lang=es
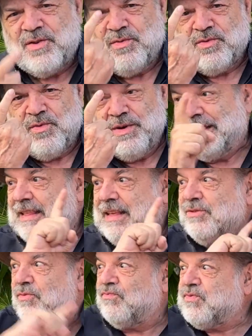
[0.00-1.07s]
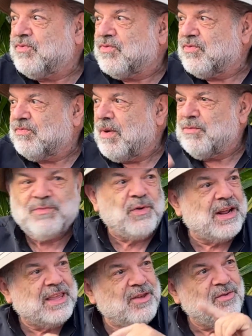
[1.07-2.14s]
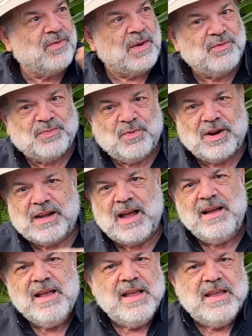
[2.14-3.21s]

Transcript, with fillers: como, el dedito, pues, vamos por aquí o vamos por acá,